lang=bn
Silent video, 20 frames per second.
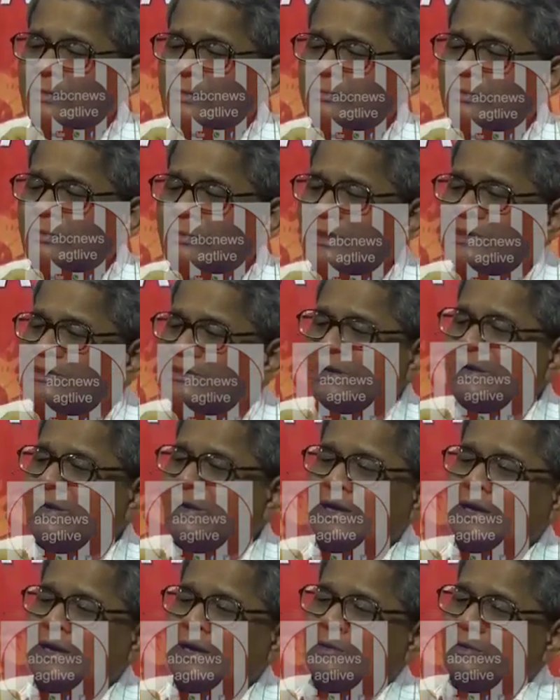তো
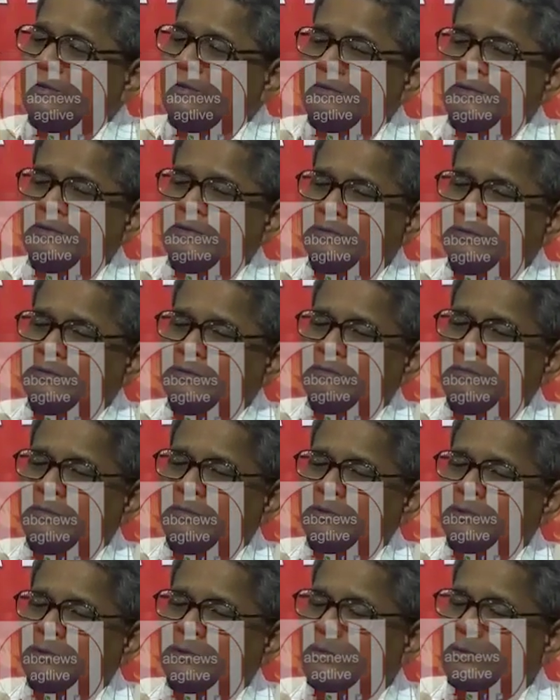ন্যাচারালি এখন
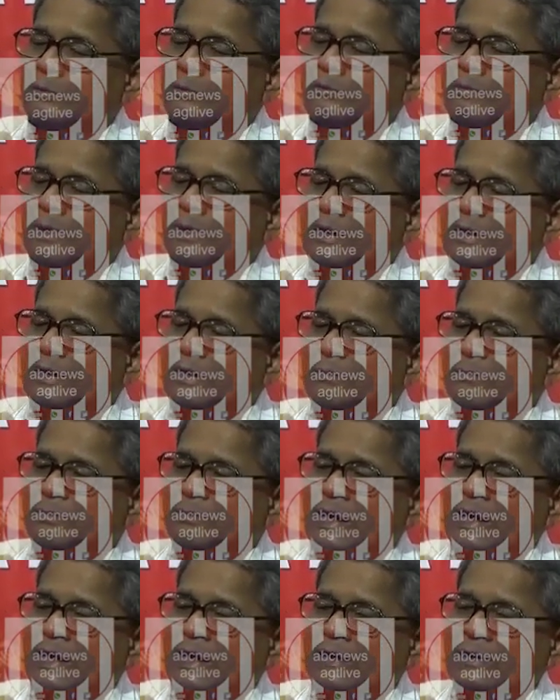গত মানে
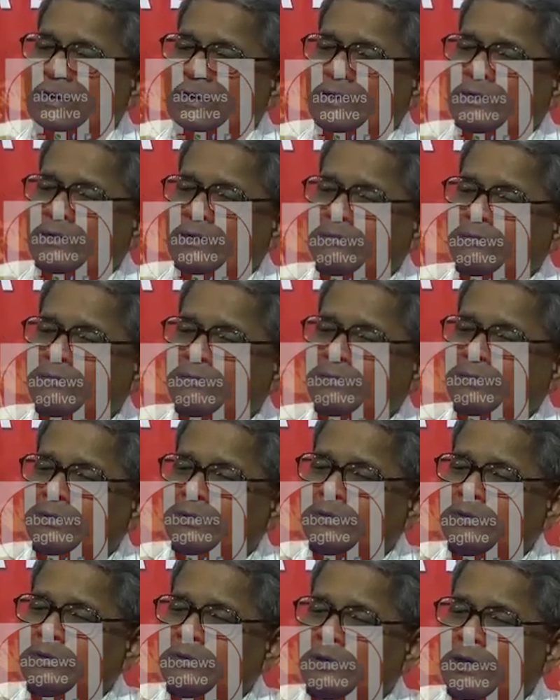প্রায়
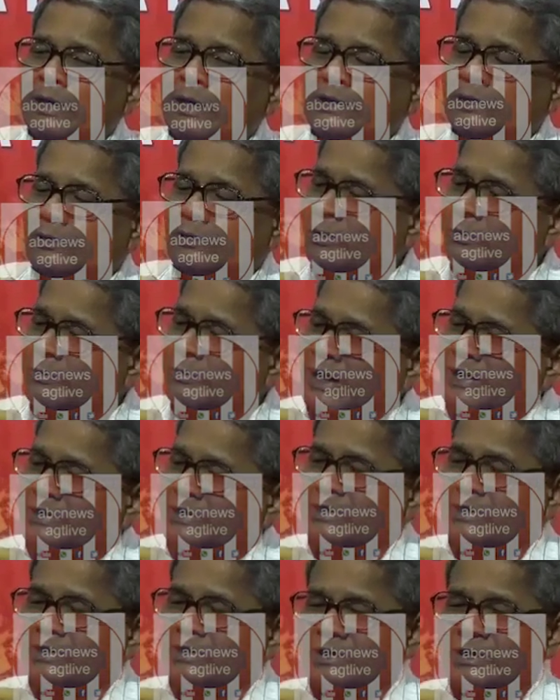আট নয় মাস
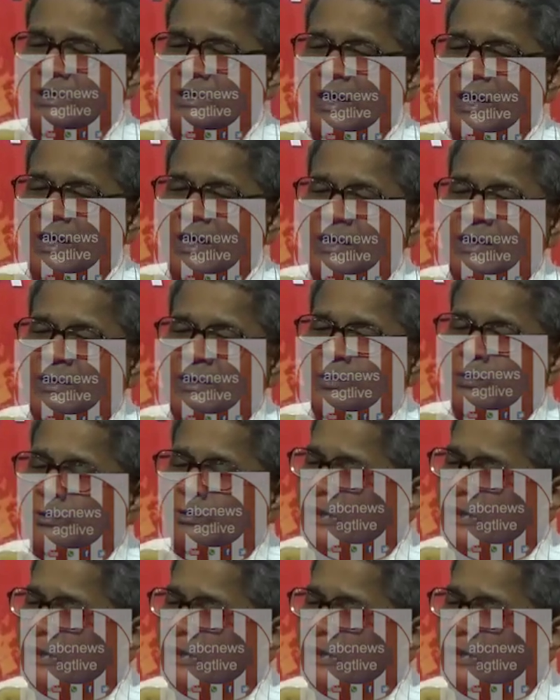আগে কোর্ট